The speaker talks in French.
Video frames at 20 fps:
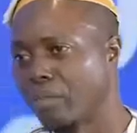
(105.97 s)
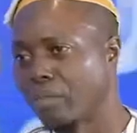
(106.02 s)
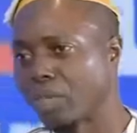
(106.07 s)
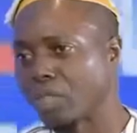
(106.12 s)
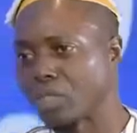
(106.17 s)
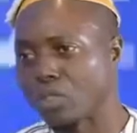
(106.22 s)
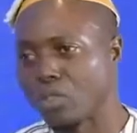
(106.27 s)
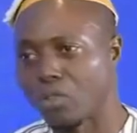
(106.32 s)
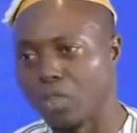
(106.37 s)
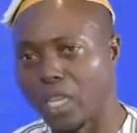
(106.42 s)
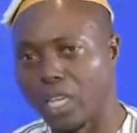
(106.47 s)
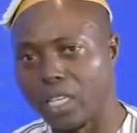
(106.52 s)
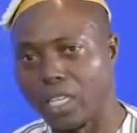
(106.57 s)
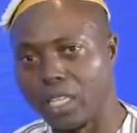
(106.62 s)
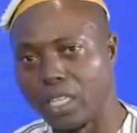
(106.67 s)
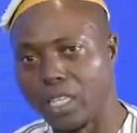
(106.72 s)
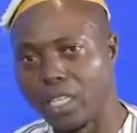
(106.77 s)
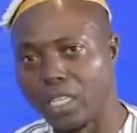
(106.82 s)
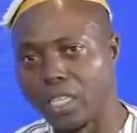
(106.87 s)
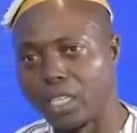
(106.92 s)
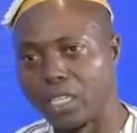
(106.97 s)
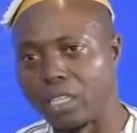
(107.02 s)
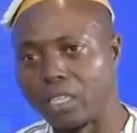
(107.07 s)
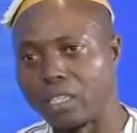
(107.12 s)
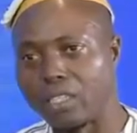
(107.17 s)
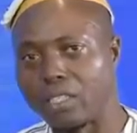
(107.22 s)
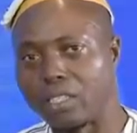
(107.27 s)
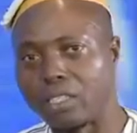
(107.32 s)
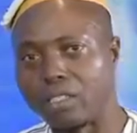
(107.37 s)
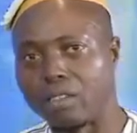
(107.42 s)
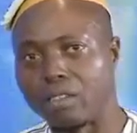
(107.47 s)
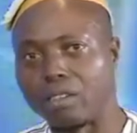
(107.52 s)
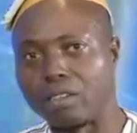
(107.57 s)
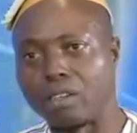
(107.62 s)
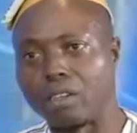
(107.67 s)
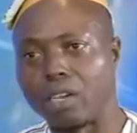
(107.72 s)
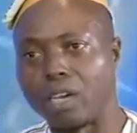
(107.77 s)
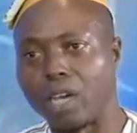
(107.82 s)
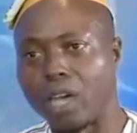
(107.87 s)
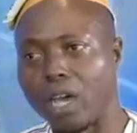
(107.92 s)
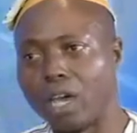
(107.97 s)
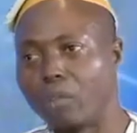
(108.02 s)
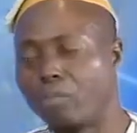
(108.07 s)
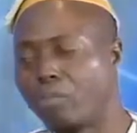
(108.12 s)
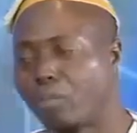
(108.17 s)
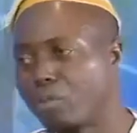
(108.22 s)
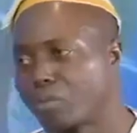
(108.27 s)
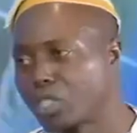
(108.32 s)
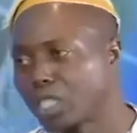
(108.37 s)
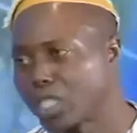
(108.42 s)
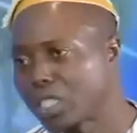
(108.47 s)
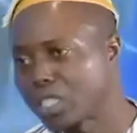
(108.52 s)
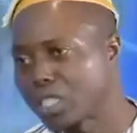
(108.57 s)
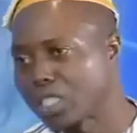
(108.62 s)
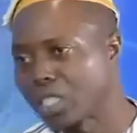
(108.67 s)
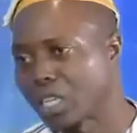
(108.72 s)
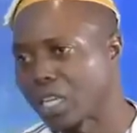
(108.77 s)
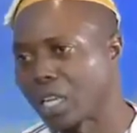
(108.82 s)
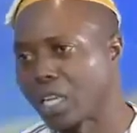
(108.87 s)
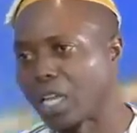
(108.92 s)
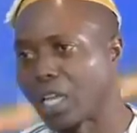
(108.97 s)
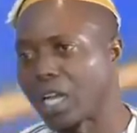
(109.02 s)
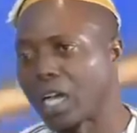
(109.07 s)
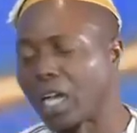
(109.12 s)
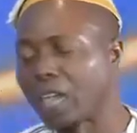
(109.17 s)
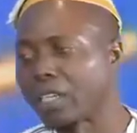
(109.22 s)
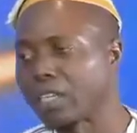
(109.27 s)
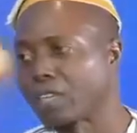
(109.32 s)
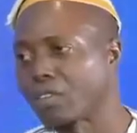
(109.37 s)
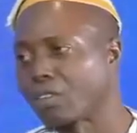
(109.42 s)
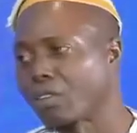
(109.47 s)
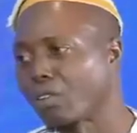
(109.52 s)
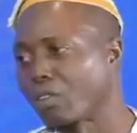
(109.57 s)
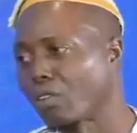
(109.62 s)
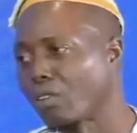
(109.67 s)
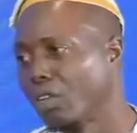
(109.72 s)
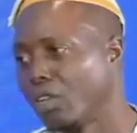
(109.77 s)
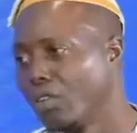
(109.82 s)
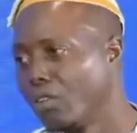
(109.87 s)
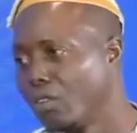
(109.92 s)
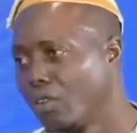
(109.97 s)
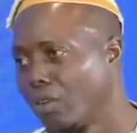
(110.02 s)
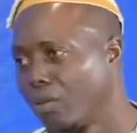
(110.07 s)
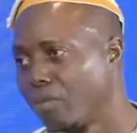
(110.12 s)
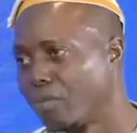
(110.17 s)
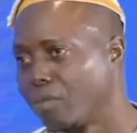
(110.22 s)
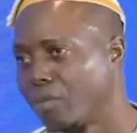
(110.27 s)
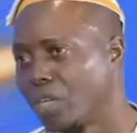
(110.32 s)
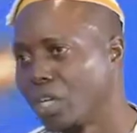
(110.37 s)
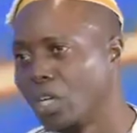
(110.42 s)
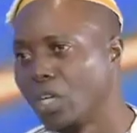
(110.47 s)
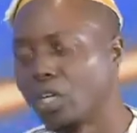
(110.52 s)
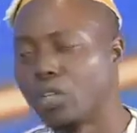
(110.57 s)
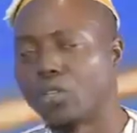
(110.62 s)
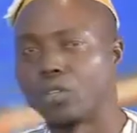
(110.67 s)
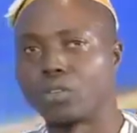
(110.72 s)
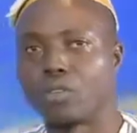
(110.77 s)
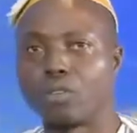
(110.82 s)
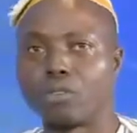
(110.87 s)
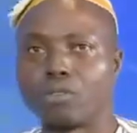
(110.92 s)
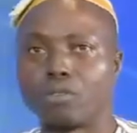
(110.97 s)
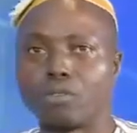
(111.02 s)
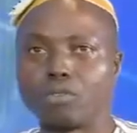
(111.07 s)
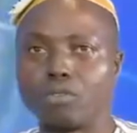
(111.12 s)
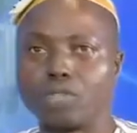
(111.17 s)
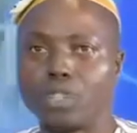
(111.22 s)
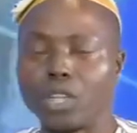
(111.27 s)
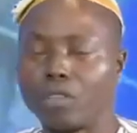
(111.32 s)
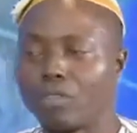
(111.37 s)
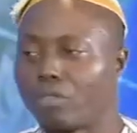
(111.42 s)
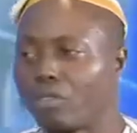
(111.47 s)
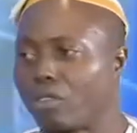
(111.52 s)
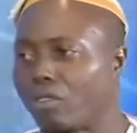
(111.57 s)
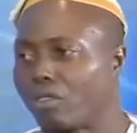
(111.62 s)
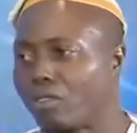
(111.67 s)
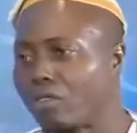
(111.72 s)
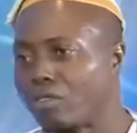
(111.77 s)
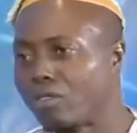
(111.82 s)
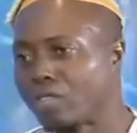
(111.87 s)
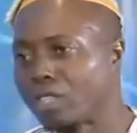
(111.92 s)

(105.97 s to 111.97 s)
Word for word: Parce que la Guinée euh, a un potentiel agricole énorme. Donc nous avons